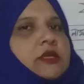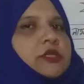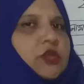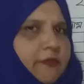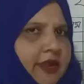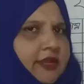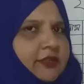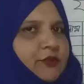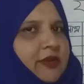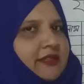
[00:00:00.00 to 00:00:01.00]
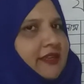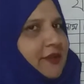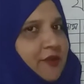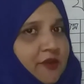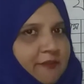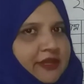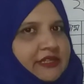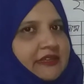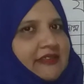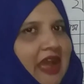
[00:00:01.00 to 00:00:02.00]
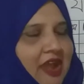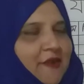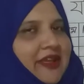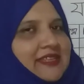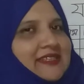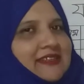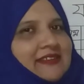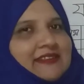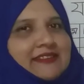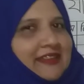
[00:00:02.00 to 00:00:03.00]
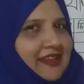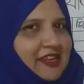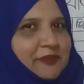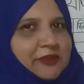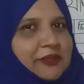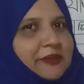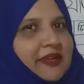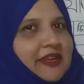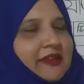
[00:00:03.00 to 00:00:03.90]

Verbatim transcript: সবারই তোমাদের কম বেশি ধারণা আছে তাই না বন্ধুরা